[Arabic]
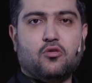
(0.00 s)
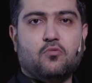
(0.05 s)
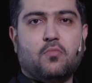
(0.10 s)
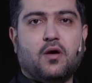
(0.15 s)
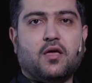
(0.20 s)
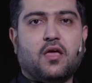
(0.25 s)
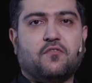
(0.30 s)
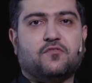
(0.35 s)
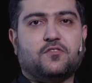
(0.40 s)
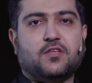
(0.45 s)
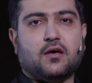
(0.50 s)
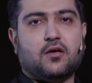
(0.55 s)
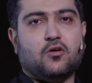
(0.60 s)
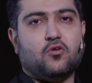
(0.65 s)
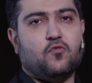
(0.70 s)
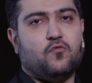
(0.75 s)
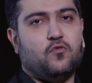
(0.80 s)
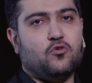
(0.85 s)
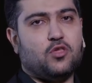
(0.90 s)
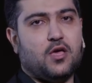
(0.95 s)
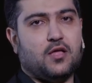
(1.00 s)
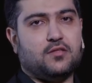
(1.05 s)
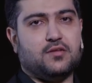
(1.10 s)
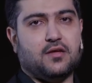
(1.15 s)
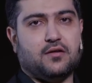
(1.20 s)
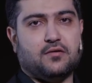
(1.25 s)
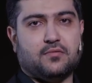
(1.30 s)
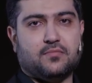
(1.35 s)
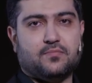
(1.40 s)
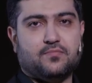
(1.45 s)
ثم يفتقر
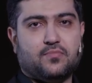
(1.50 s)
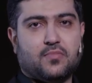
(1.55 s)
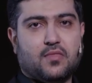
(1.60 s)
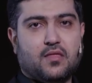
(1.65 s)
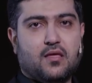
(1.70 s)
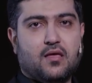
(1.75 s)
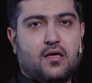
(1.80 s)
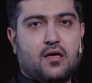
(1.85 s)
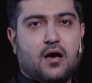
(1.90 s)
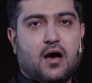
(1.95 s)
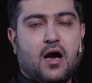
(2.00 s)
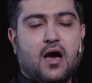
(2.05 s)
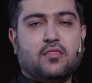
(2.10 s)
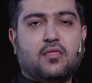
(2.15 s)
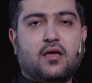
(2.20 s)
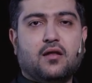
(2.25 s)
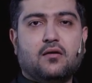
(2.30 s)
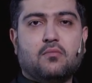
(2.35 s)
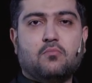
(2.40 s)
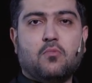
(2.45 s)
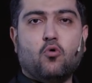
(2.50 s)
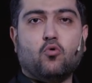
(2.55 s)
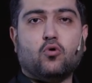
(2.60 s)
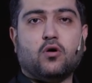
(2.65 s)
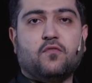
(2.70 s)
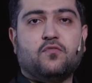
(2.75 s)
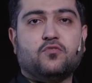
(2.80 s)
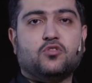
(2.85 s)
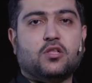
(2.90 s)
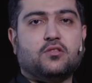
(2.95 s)
فجأة هذا
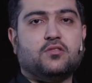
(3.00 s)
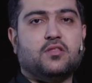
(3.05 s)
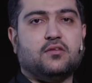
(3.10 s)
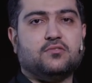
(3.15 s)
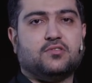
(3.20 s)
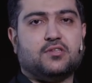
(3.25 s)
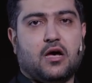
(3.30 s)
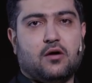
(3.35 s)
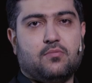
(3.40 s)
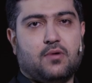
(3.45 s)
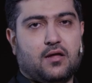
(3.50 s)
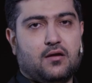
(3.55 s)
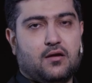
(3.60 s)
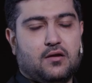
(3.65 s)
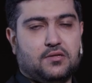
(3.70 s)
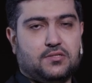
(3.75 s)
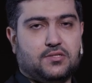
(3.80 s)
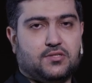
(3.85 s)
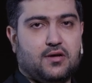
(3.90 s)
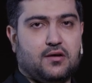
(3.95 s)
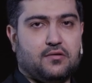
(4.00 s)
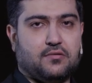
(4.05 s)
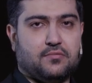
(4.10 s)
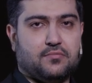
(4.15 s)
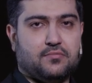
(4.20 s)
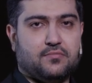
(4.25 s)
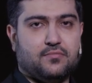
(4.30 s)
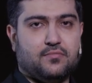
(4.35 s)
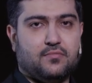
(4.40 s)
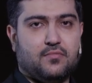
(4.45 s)
الموقف جدا صعب على الإنسان
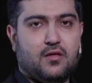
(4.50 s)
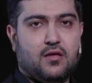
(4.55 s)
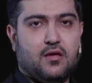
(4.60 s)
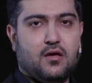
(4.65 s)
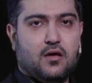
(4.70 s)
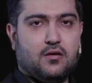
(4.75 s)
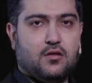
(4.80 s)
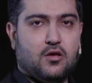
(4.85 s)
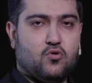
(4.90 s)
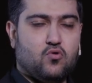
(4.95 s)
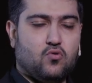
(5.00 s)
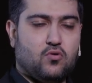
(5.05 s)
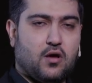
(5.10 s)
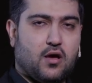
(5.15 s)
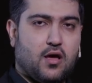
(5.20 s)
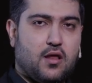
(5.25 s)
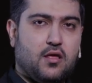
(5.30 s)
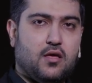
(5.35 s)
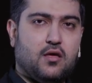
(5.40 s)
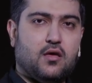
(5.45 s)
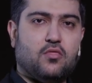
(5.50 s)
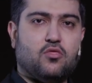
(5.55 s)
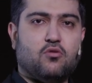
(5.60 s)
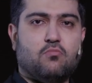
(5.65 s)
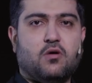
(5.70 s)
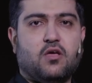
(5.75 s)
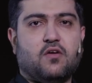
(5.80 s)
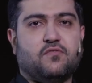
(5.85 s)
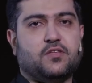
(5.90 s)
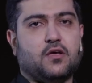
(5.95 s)
أن يكون غنيا
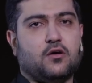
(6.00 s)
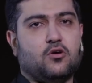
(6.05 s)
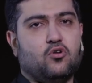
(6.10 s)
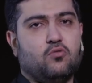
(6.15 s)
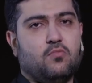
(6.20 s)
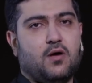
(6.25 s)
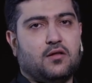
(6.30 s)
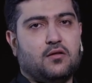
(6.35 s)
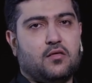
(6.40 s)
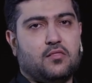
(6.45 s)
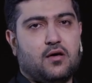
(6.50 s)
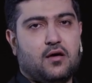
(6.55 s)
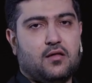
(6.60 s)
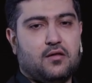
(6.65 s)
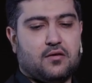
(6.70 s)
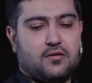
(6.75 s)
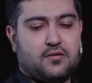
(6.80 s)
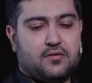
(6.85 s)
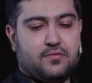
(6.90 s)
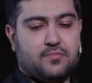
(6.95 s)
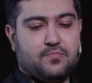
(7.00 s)
ثم يفتقر بعد ذلك